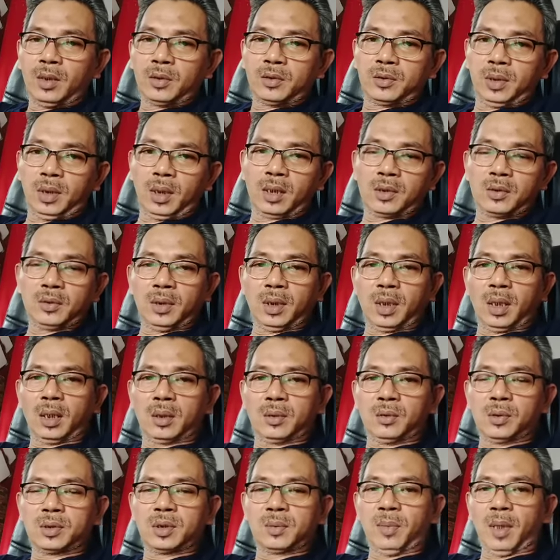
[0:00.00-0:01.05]

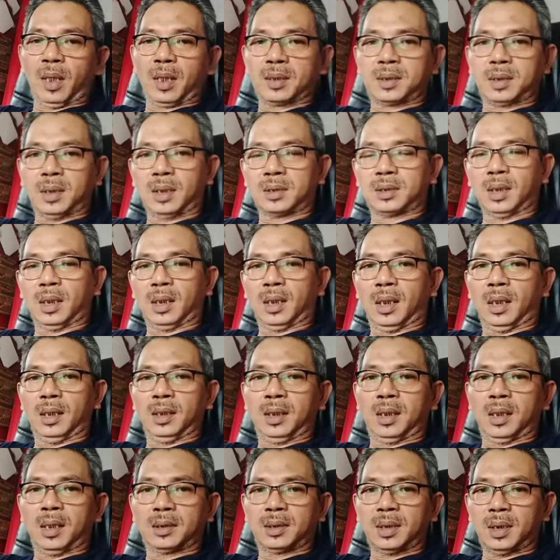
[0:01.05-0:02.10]
Saudara-saudaraku sebangsa tanah
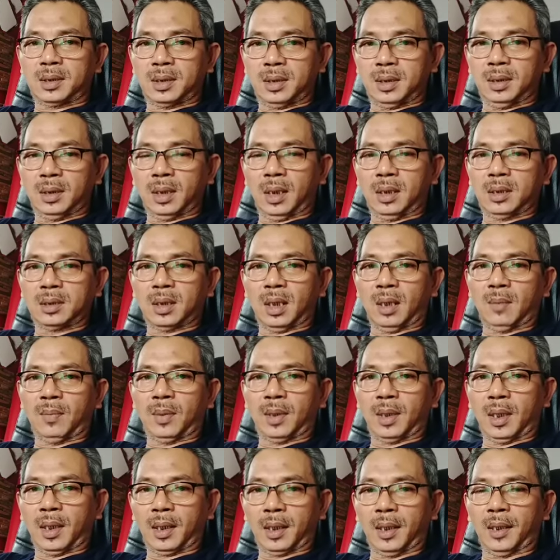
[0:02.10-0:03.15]
air yang saya cintai, saya
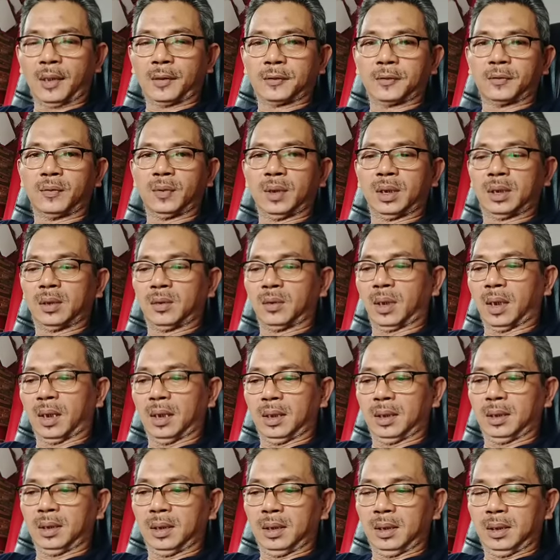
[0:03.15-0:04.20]
banggakan. Video
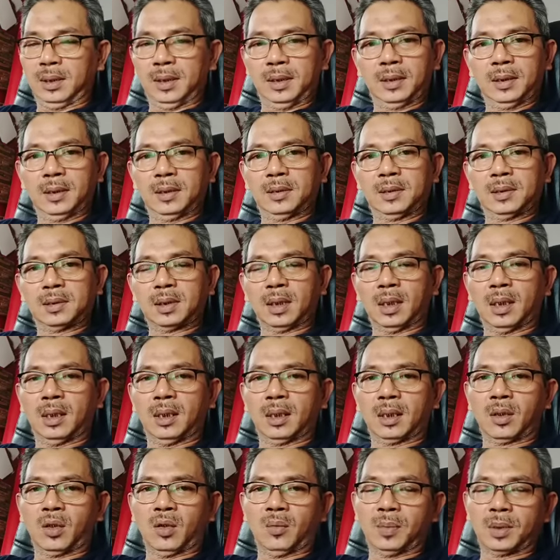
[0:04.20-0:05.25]
kali ini ingin
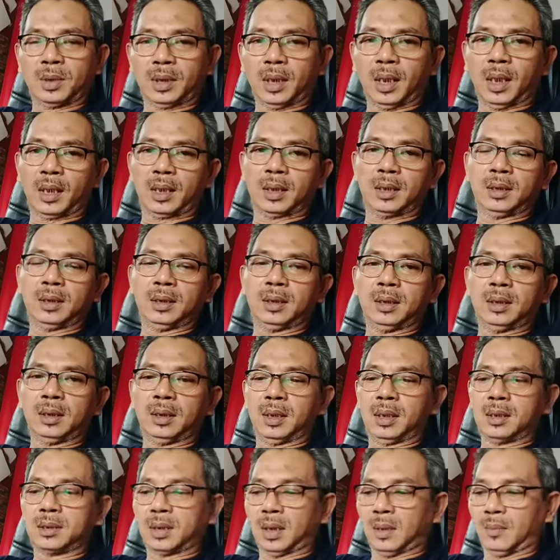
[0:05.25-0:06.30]
saya komentari,
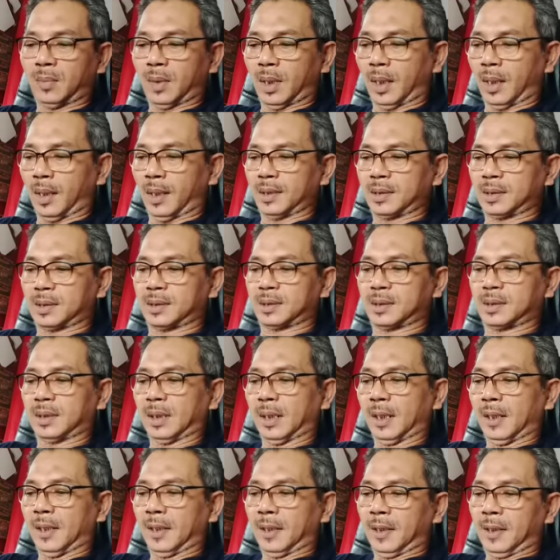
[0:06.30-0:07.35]
ingin saya bahas
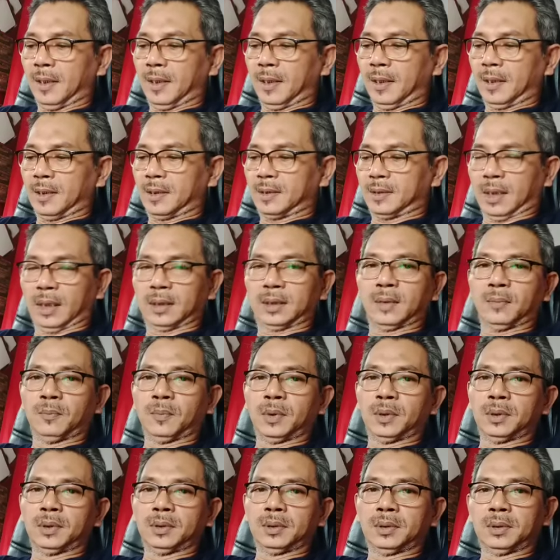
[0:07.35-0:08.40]

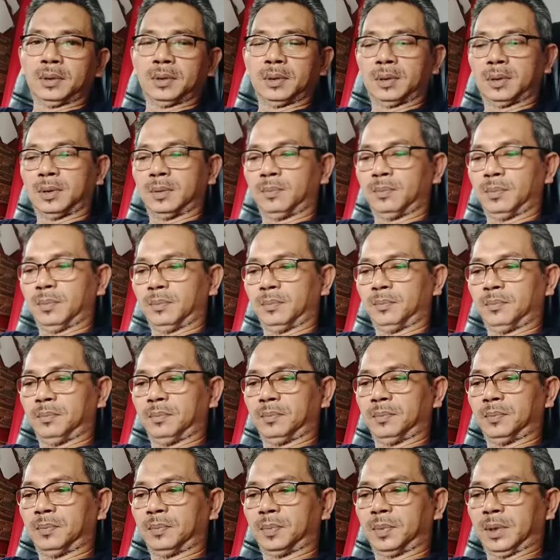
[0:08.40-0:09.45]
statement
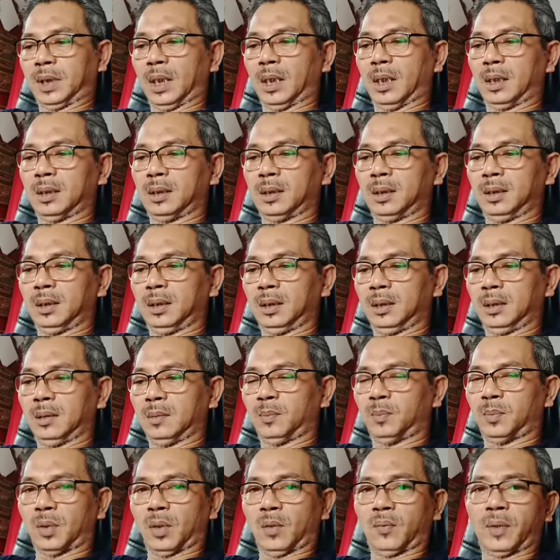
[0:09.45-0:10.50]
dari
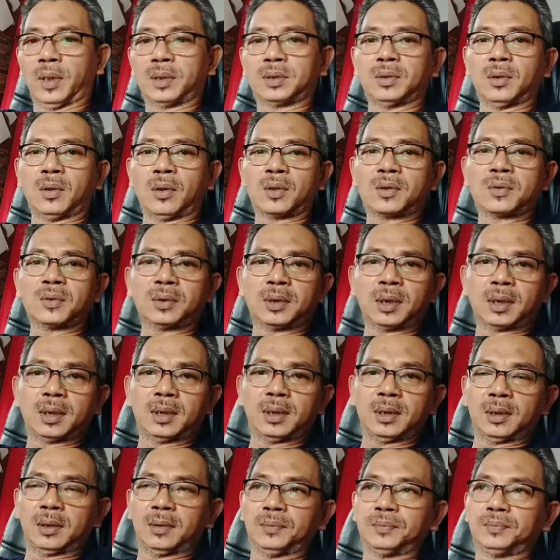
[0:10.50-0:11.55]
Profesor
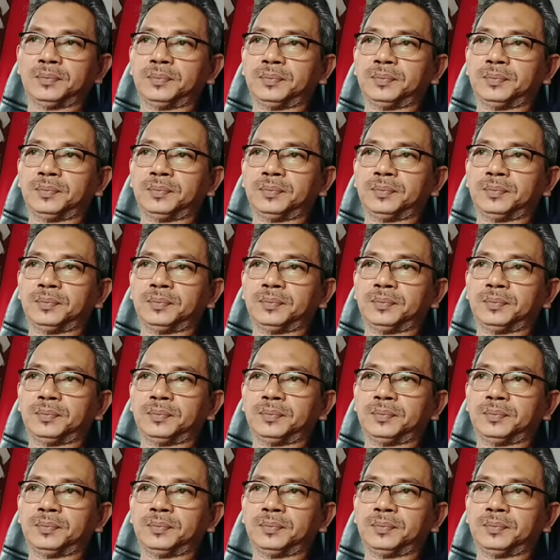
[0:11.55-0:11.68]
Suteki.